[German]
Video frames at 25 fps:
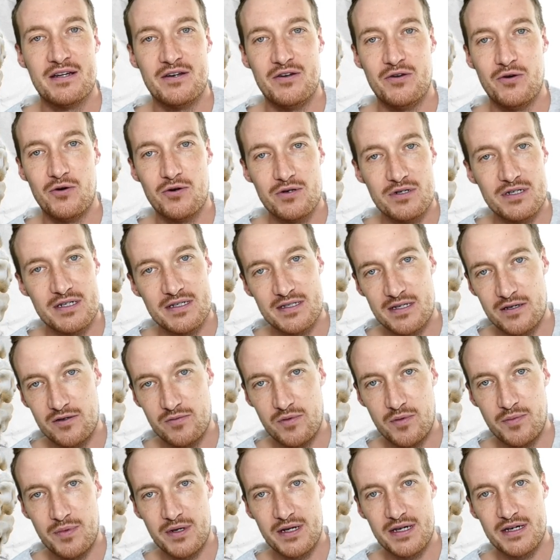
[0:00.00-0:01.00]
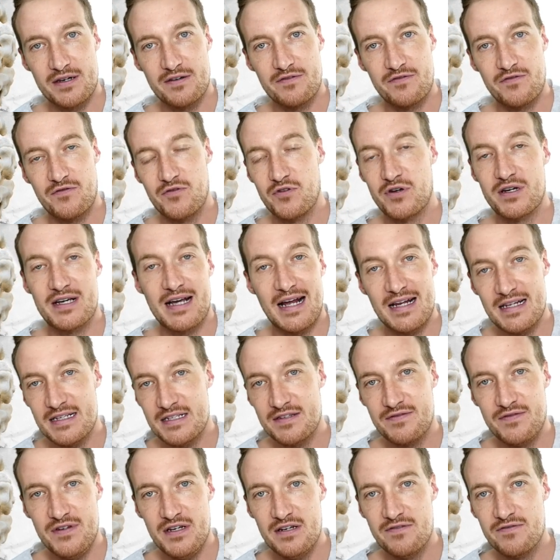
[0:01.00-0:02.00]
Ein Hund ist der Überbegriff für
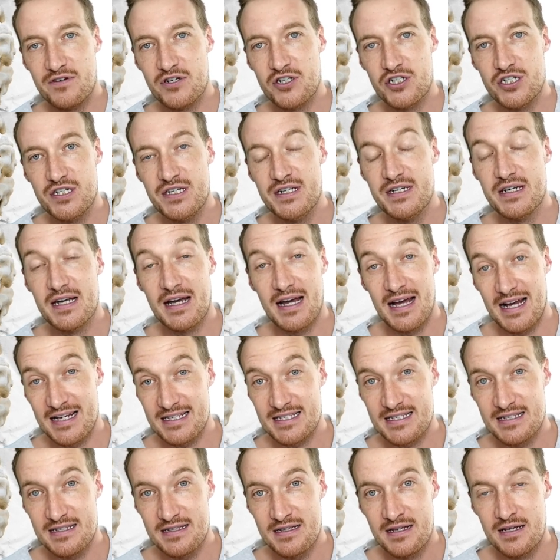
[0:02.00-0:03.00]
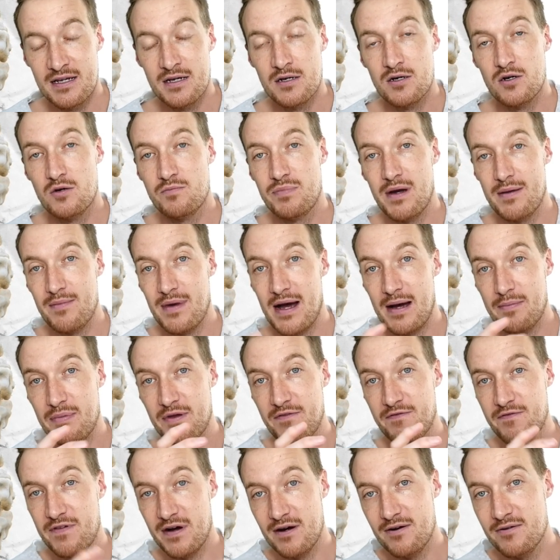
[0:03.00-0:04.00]
ganz viele verschiedene Rassen und beim
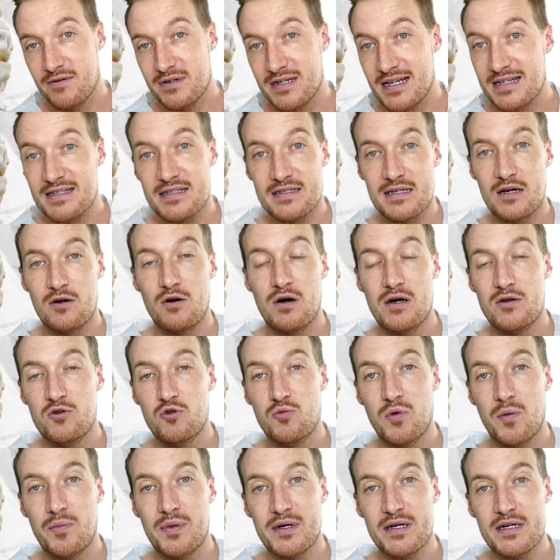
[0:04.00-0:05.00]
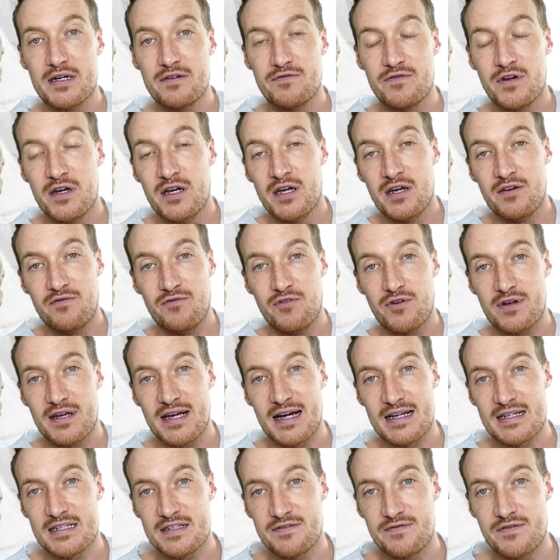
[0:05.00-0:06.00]
HPV, das ist auch ein Überbegriff für
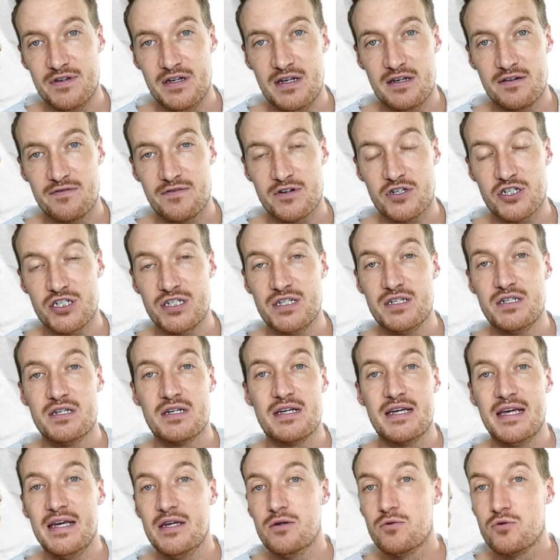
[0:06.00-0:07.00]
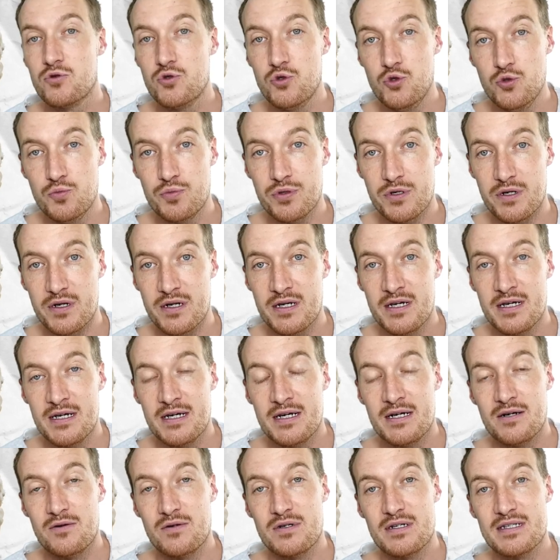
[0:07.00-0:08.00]
ganz viele verschiedene Genotypen.
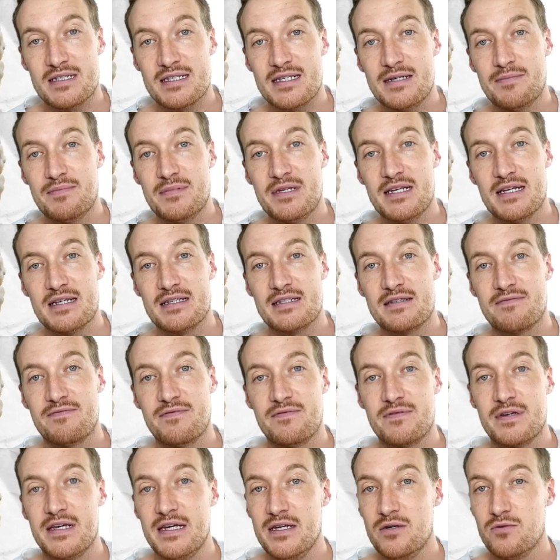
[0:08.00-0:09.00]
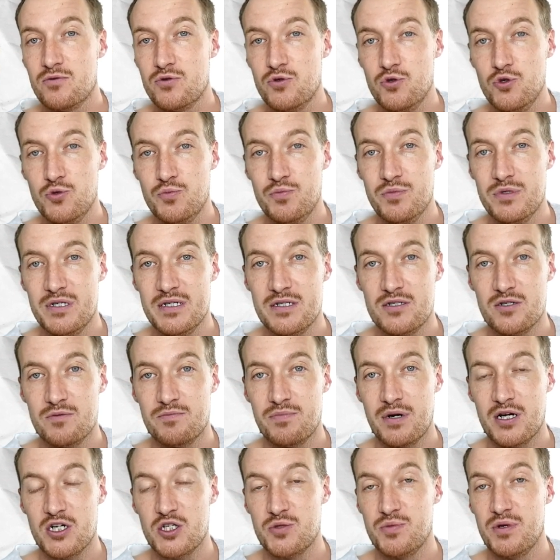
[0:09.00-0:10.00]
Und es gibt jetzt Genotypen, die
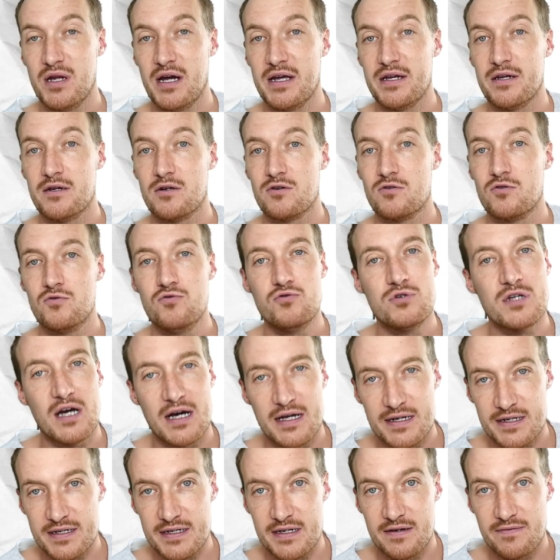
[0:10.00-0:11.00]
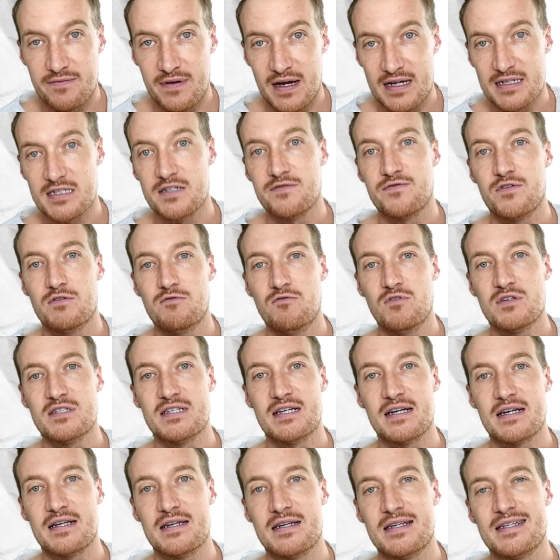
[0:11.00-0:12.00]
zum Beispiel eine gutartige Warze
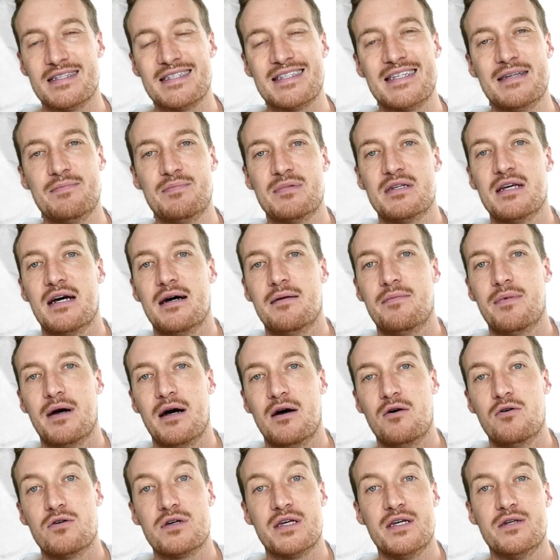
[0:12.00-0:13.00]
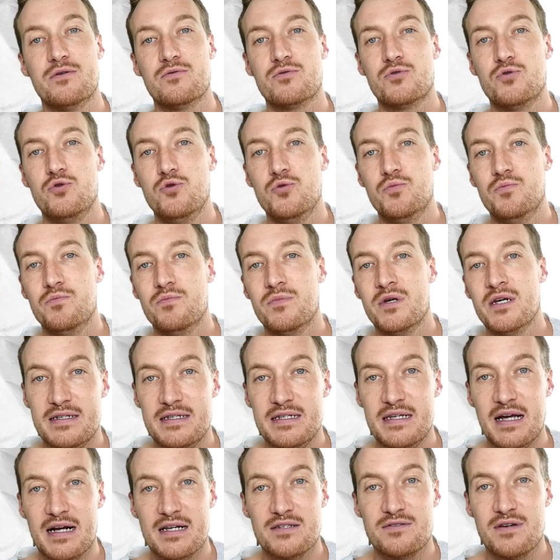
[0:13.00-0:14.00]
verursachen. Es gibt aber auch Genotypen,
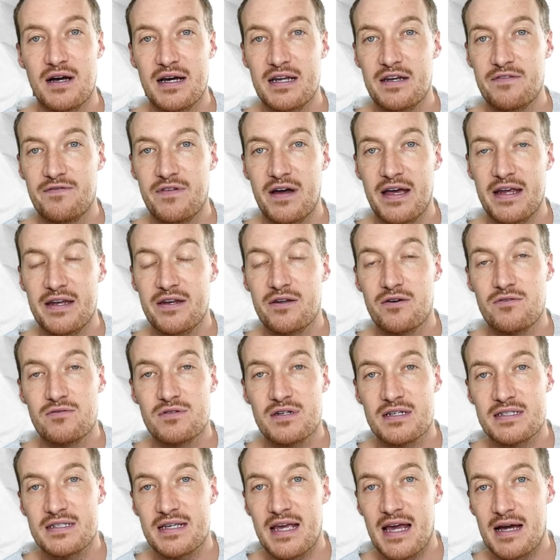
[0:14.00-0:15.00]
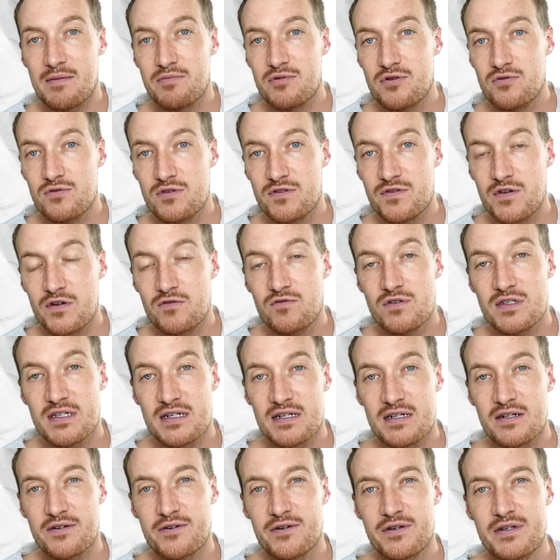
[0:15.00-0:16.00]
die also eine Veränderung des Erbguts
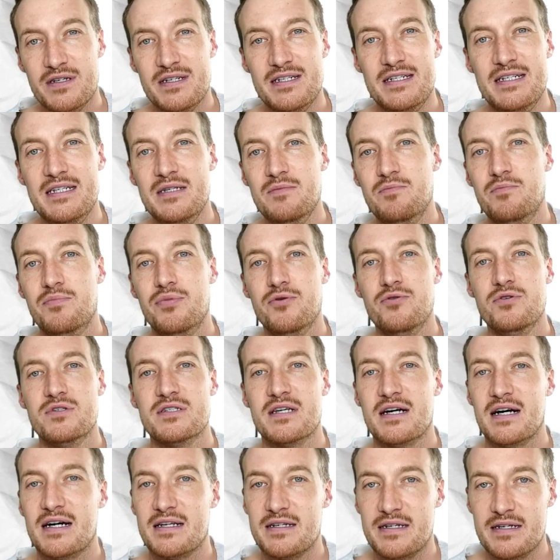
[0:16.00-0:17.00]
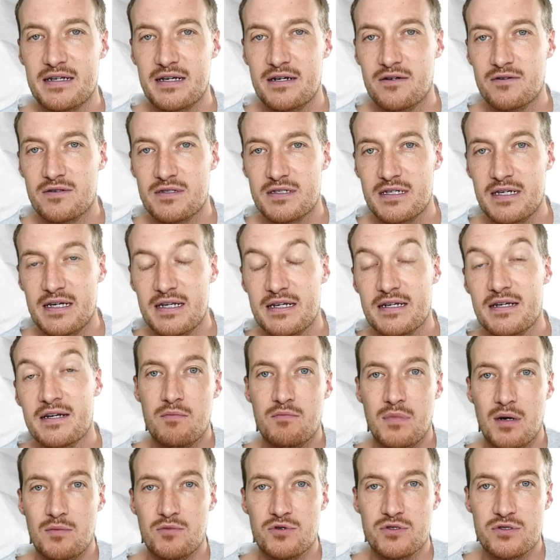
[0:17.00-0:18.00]
verursachen können, die bösartig ausgeht.
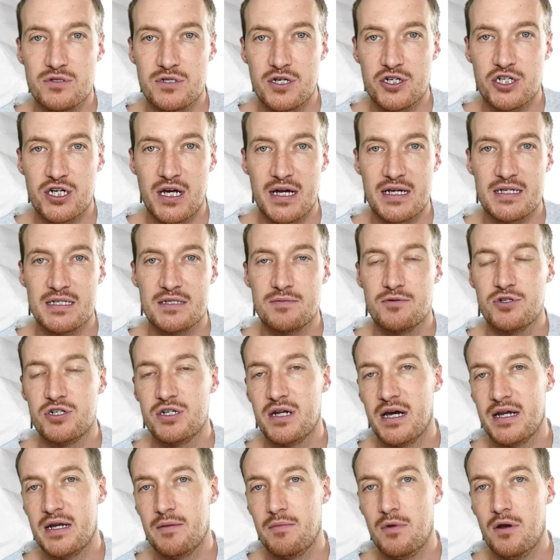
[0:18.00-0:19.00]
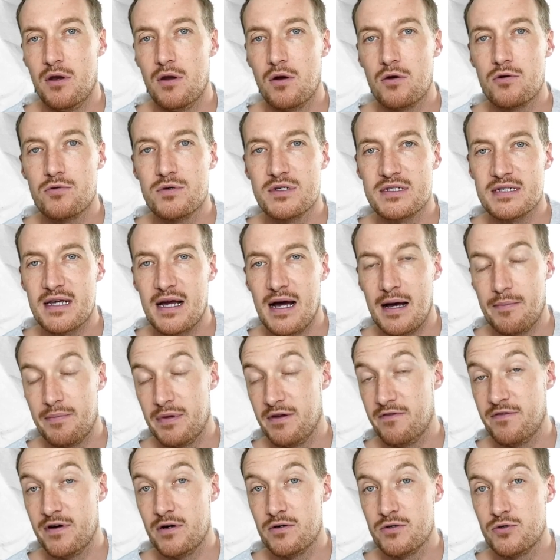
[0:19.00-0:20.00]
Man muss unterscheiden zwischen einem
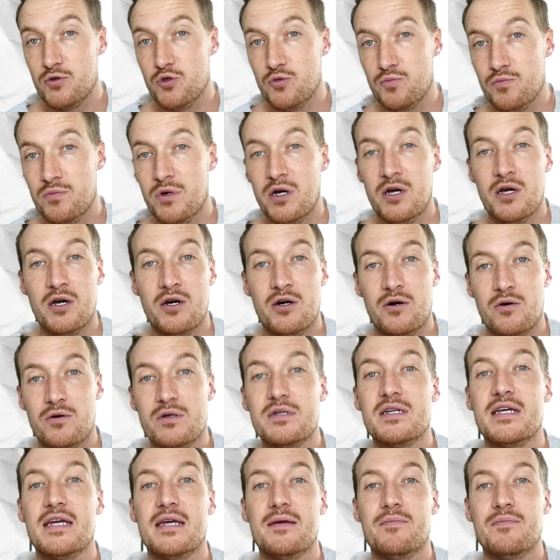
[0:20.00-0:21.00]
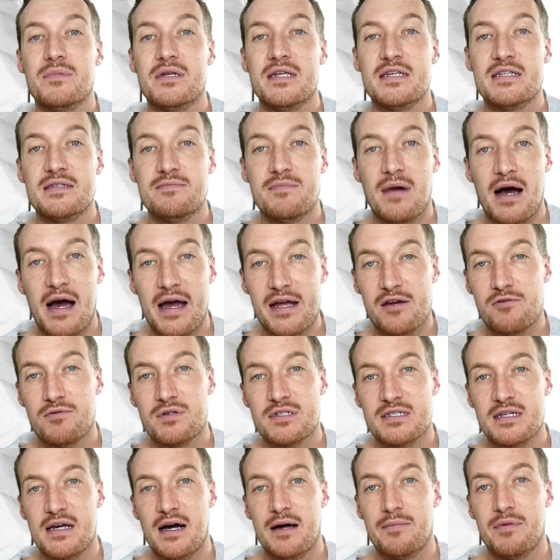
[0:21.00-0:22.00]
Low-Risk-HPV-Typen und eben diesem
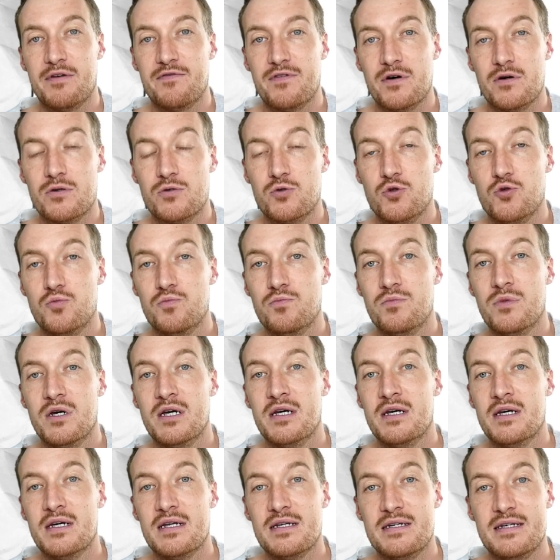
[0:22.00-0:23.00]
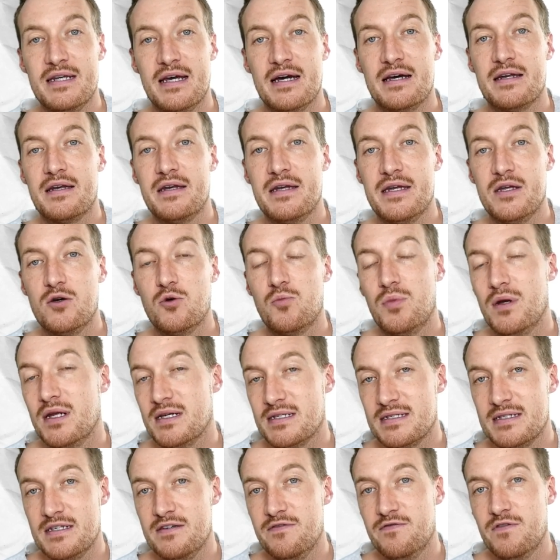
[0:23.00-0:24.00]
High-Risk-HPV-Typen, der eine
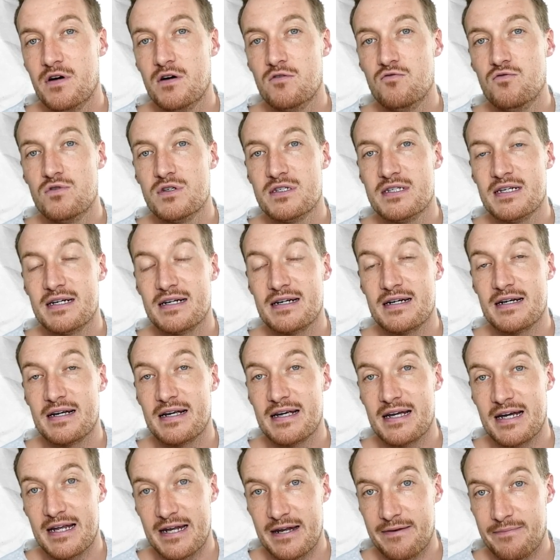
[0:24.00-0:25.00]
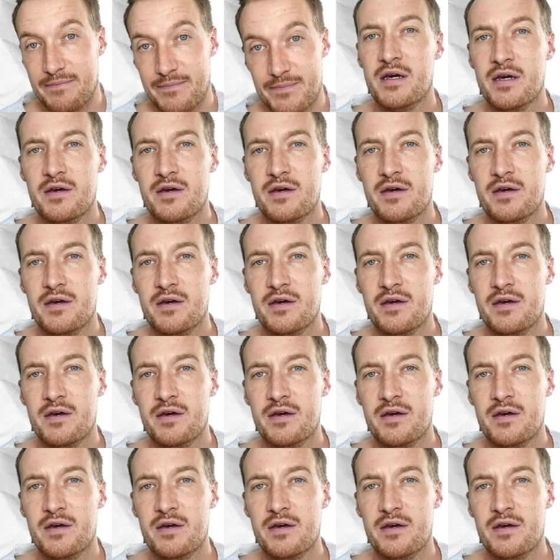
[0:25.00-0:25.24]
Neoplasie verursachen kann.